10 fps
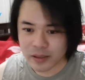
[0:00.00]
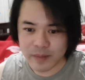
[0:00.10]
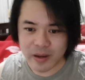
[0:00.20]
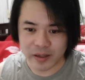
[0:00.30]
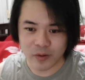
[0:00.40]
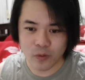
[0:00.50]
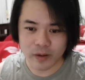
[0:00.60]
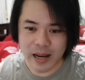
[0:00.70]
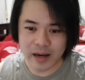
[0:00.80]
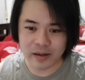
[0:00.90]
ให้เบรกในโค้
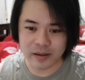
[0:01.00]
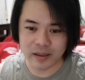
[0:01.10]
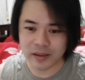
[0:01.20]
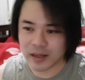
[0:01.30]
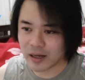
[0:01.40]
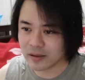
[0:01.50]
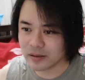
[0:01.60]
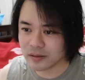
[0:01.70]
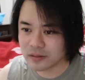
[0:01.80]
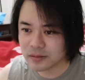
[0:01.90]
งได้เลยอันนึง